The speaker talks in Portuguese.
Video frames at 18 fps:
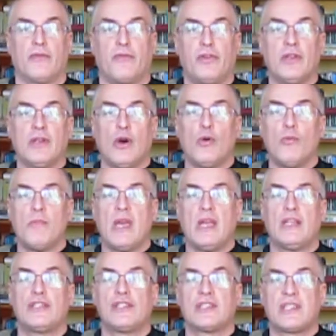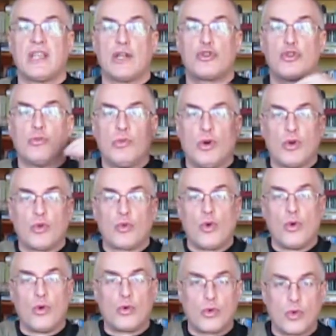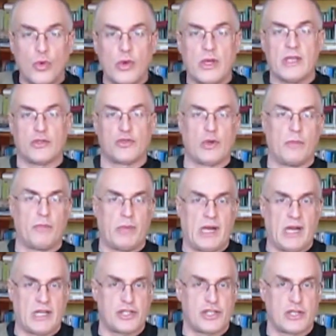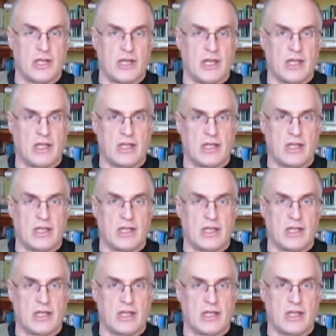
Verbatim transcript: Finalmente, Sérgio Moro conclui a sua parte na,